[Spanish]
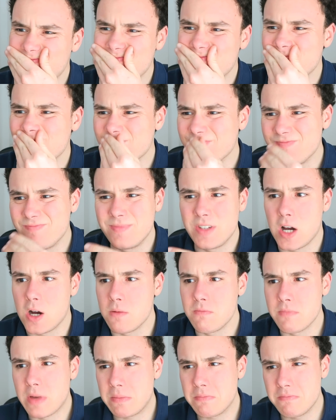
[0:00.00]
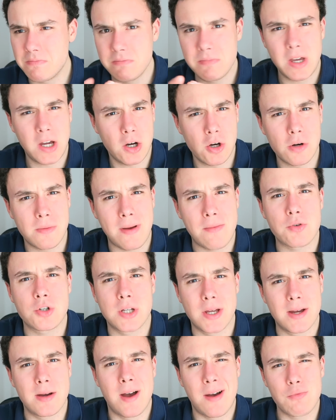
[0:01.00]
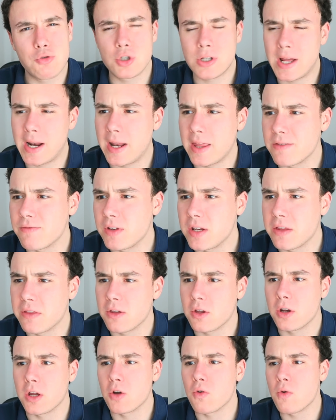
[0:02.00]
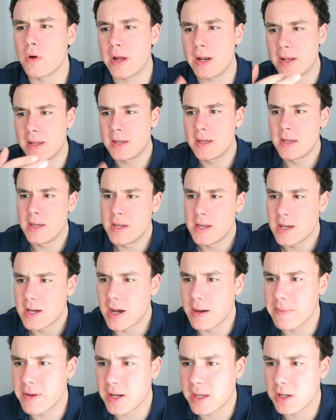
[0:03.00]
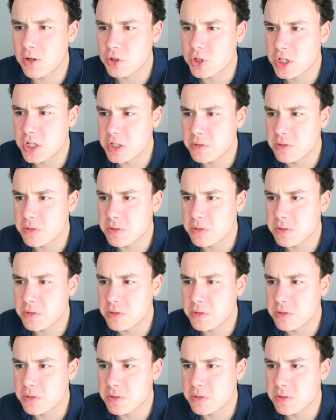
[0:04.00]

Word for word: Mm, mm, no, mejor vamos a buscar la definición en Google, a ver que nos